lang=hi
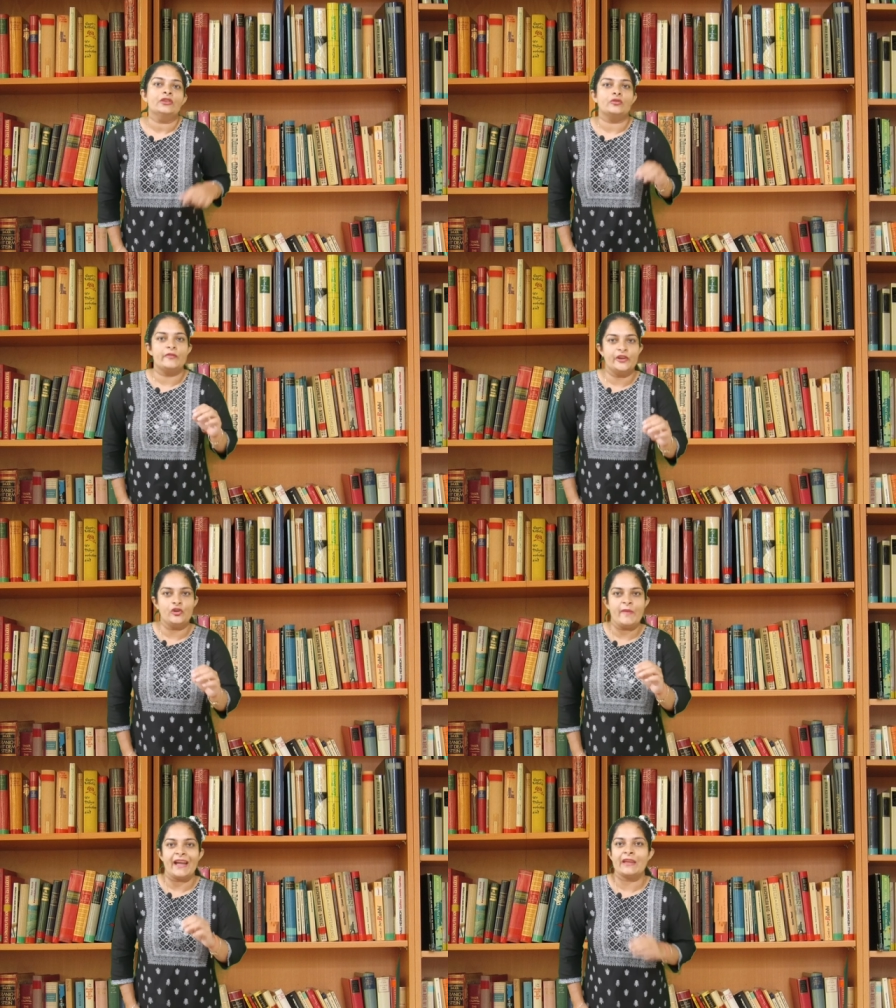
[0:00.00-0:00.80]
तो
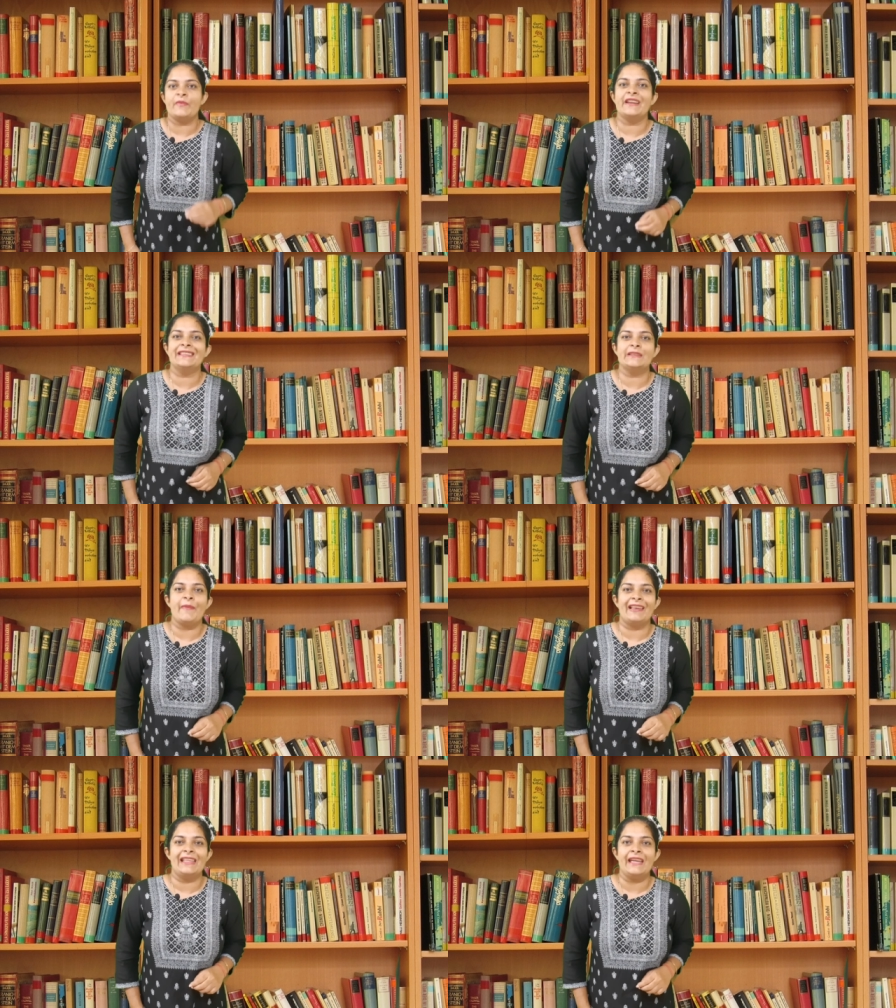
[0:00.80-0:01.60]
वीडियो में आगे बढ़ने से
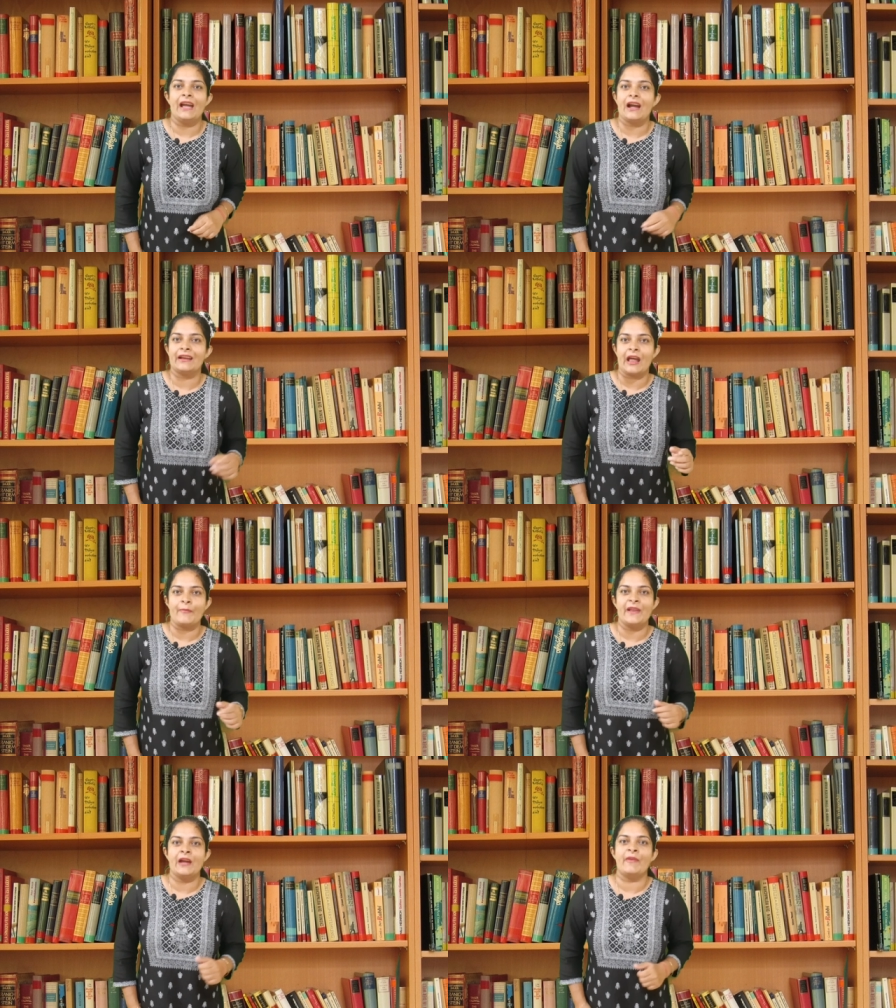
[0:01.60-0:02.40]
पहले अगर
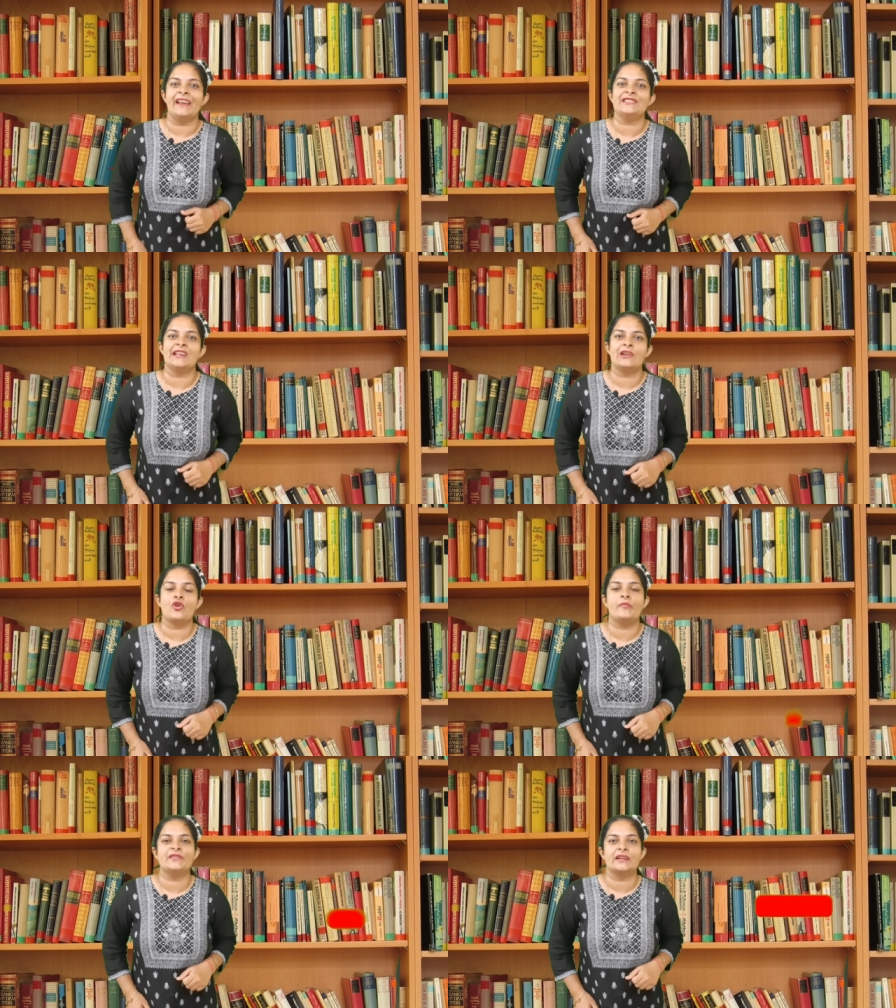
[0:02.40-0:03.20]
आपने हमारे चैनल
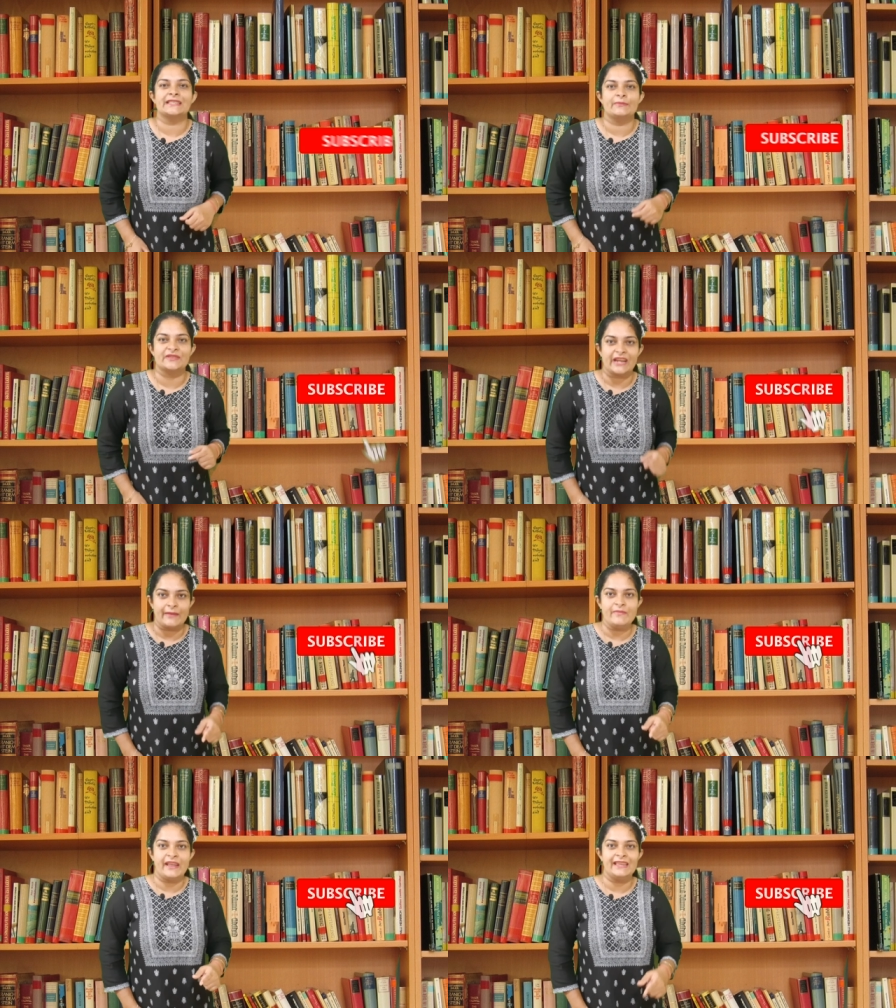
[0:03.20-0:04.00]
को अभी तक
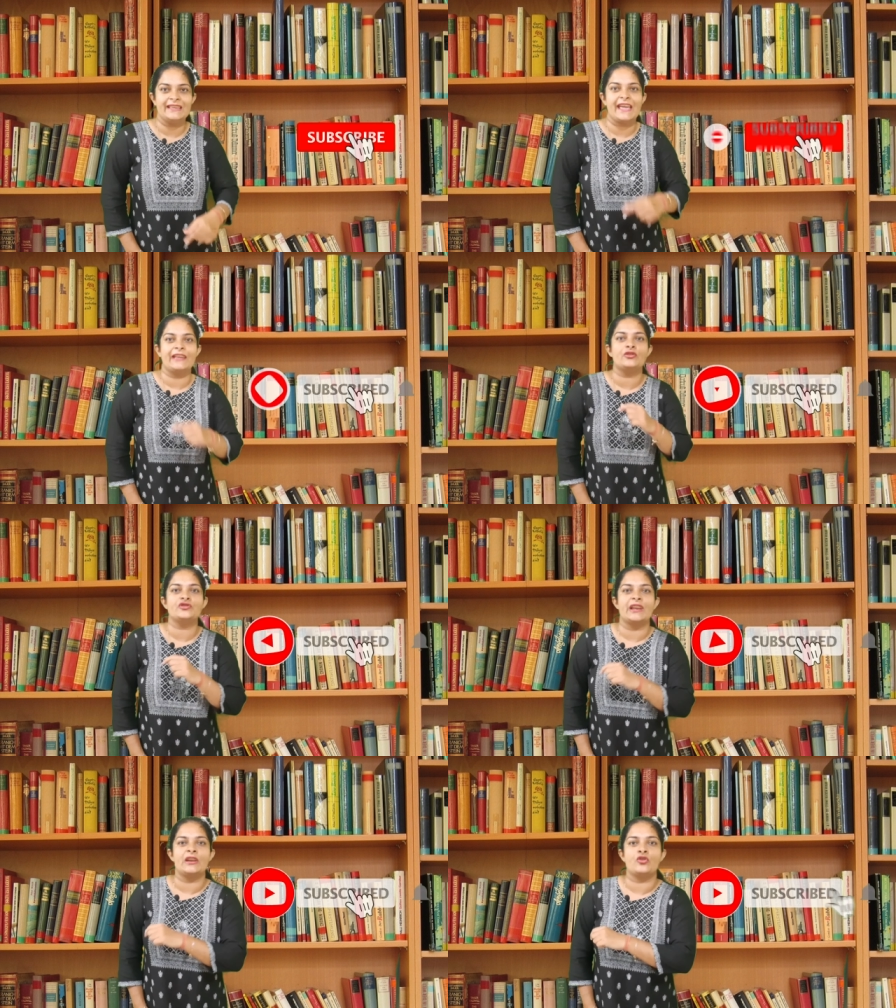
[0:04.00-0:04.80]
सब्सक्राइब नहीं किया है तो
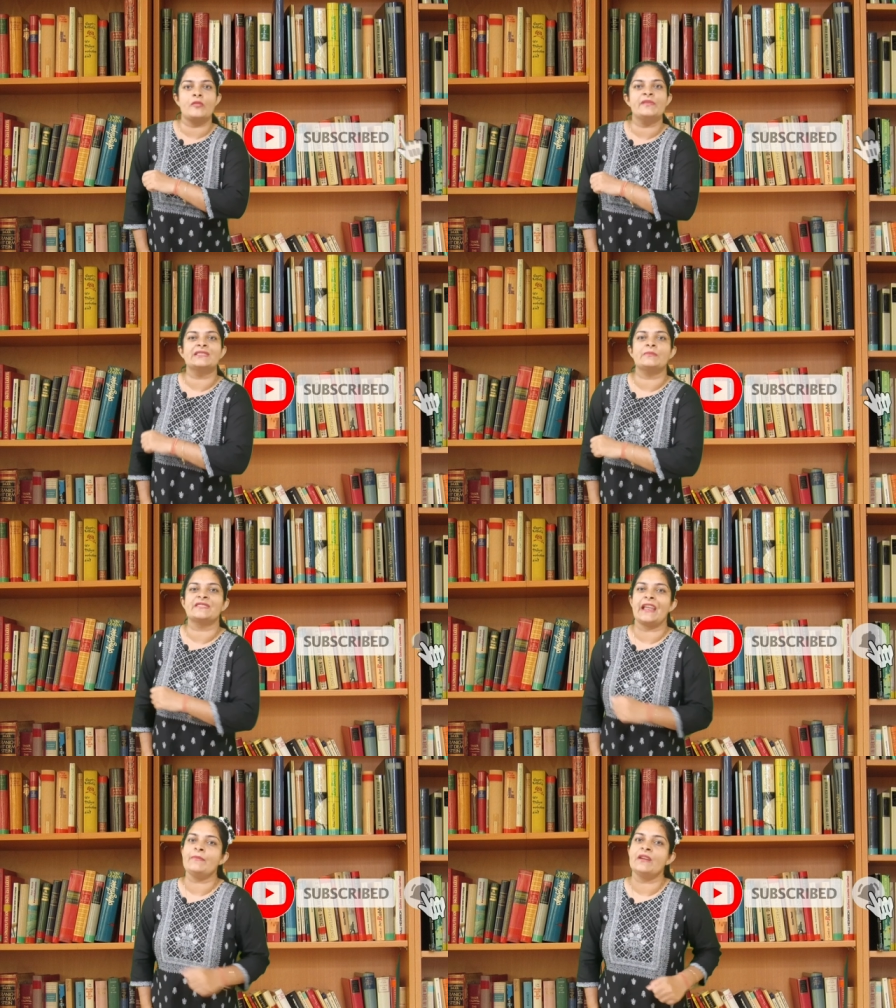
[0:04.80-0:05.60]
चैनल को अभी
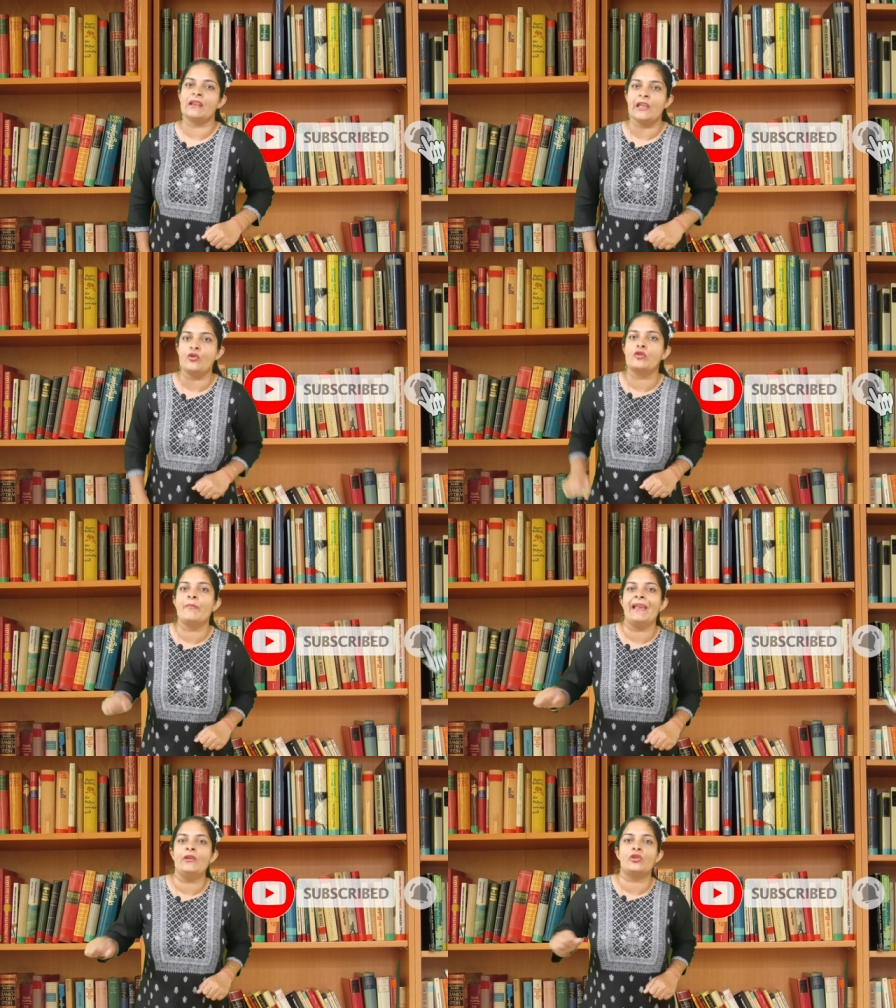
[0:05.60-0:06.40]
सब्सक्राइब कर लें
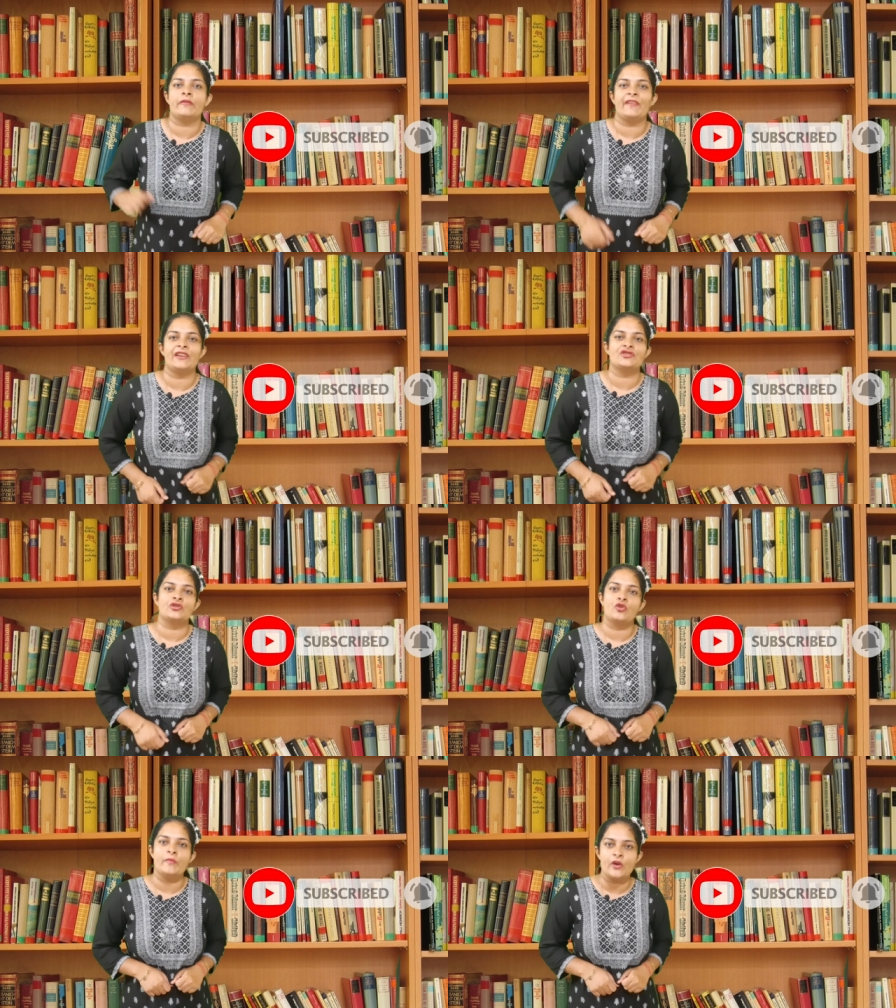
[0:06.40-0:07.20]
और बेल
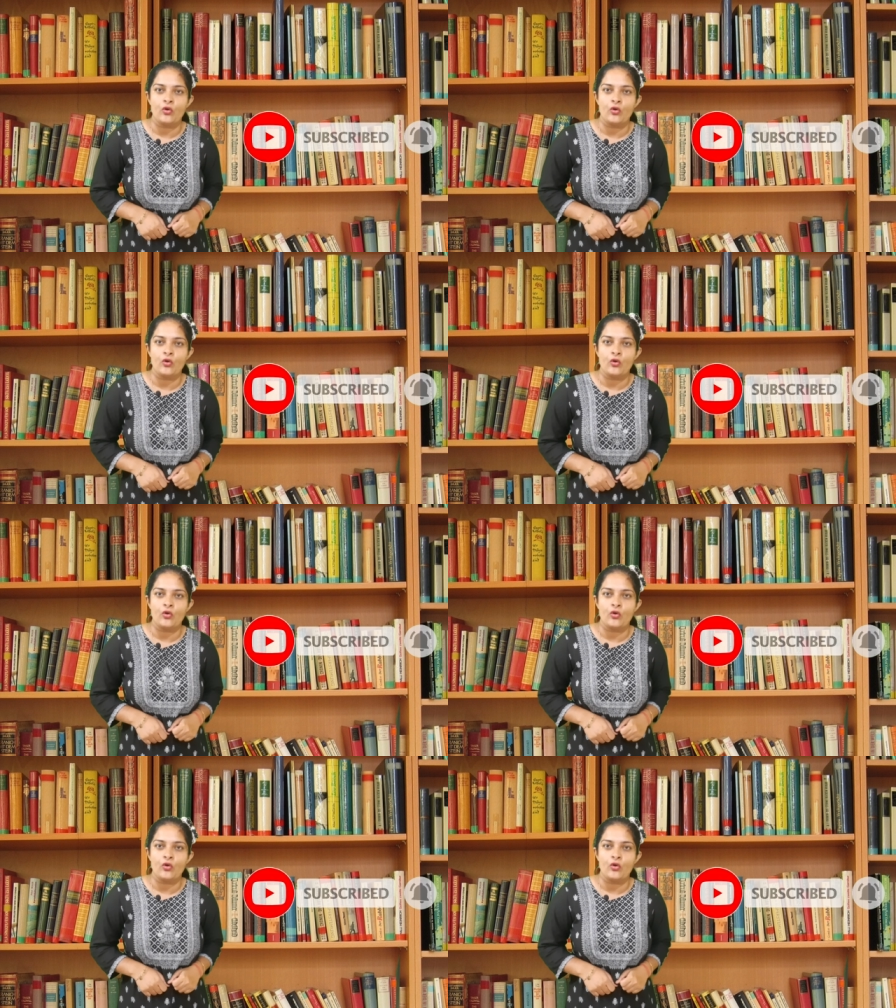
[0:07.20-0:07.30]
नोटिफिकेशन को भी